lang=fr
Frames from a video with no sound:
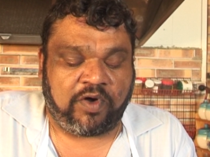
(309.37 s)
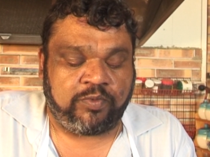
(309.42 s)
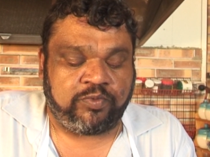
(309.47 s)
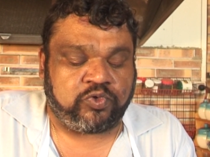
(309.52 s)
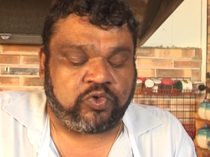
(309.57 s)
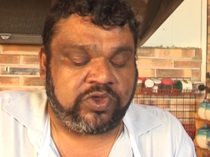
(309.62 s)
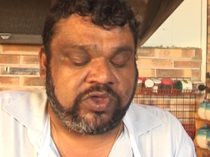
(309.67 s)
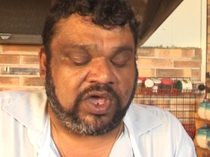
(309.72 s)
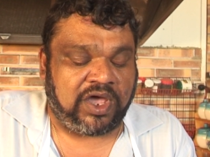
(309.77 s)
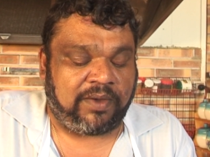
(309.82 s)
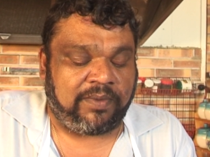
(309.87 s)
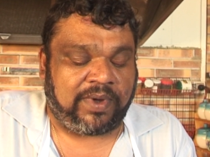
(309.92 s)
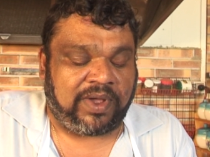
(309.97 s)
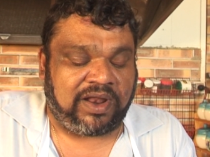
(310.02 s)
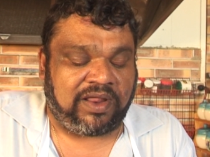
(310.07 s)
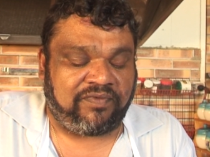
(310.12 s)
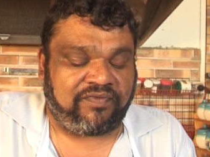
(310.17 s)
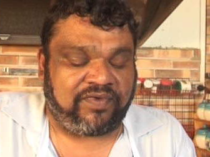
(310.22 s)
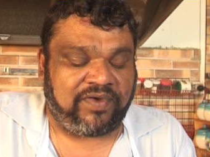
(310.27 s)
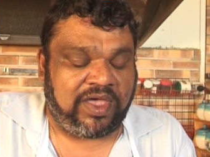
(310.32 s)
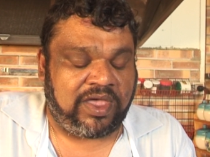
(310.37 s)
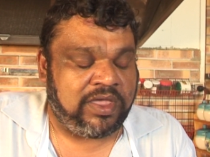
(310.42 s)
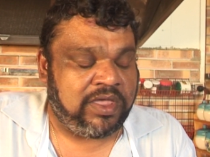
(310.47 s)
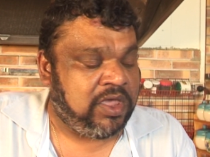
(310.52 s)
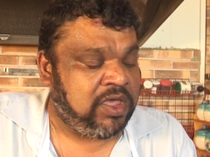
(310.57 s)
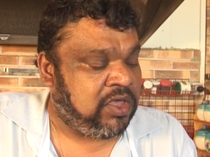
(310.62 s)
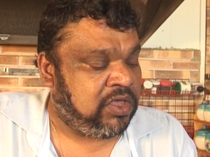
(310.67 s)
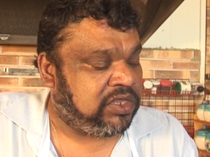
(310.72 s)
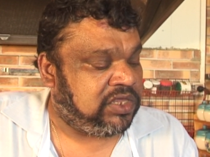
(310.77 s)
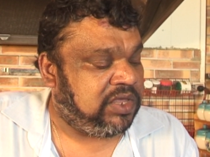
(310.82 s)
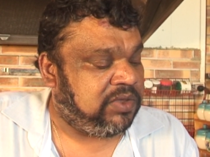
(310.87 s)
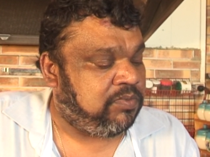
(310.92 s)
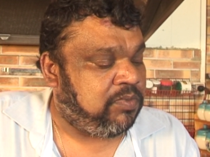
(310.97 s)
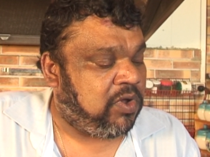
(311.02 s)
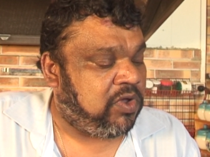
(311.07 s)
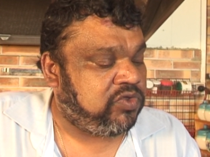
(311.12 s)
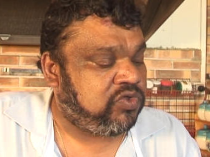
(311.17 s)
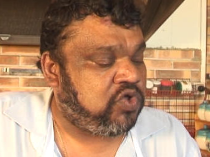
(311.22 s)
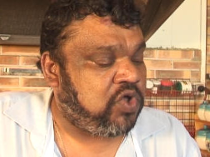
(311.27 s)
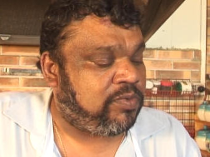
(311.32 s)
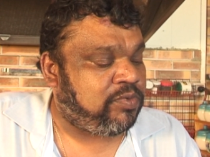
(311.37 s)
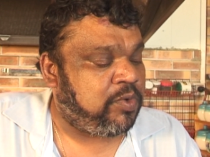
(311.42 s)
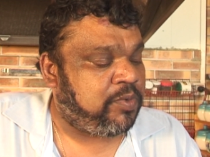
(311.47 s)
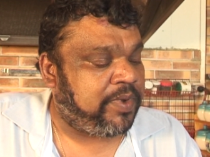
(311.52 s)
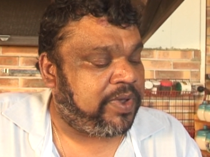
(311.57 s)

obtenir à, la fin des bandes de à peu